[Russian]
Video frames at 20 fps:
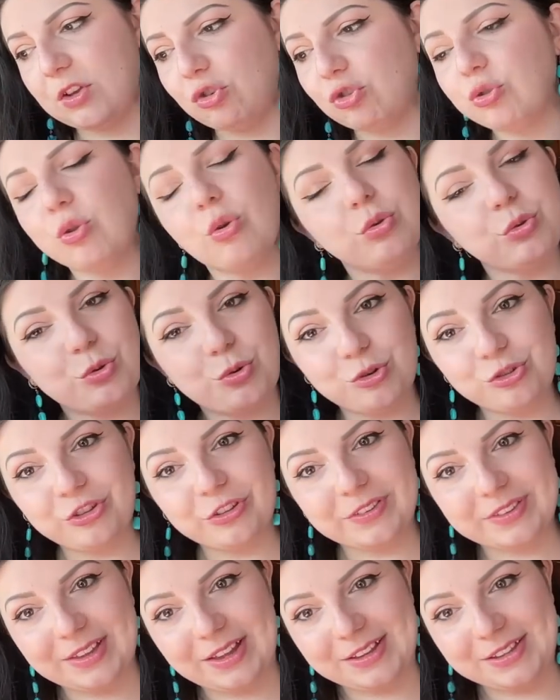Что он
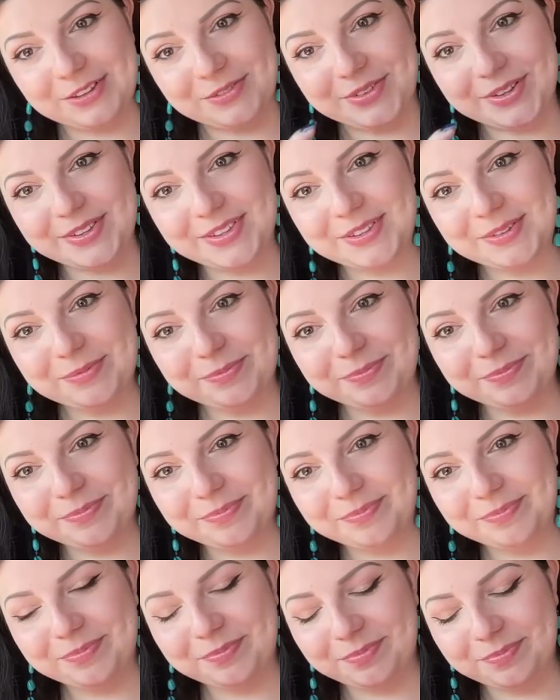хочет знать о вас?
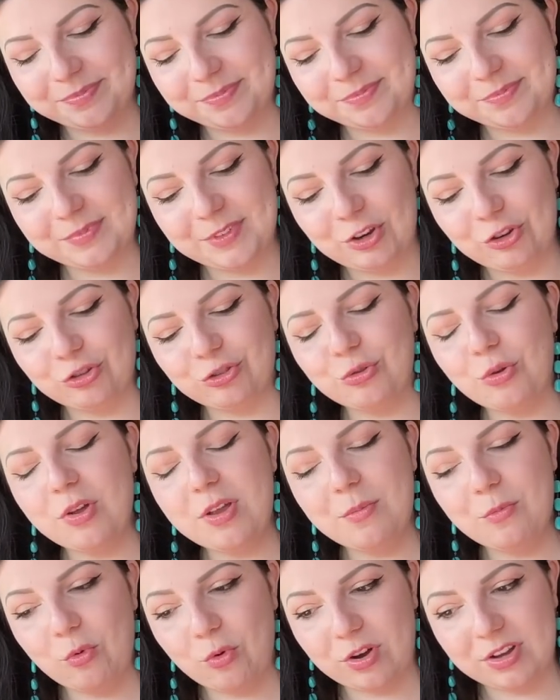что
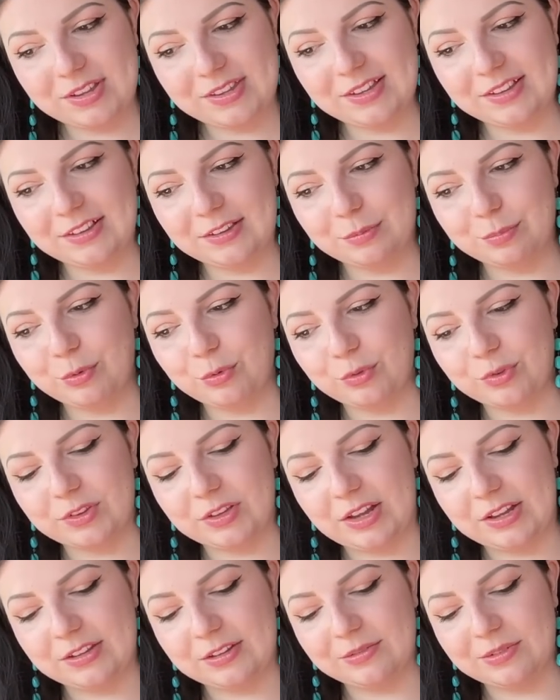ему хотелось бы
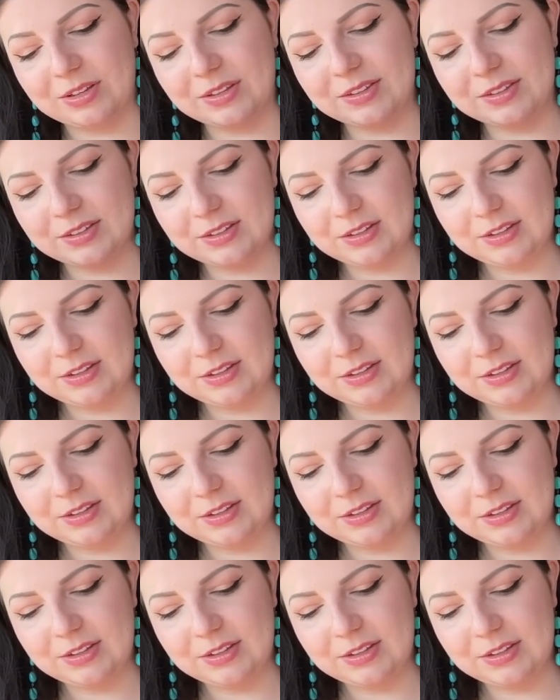узнать о вас?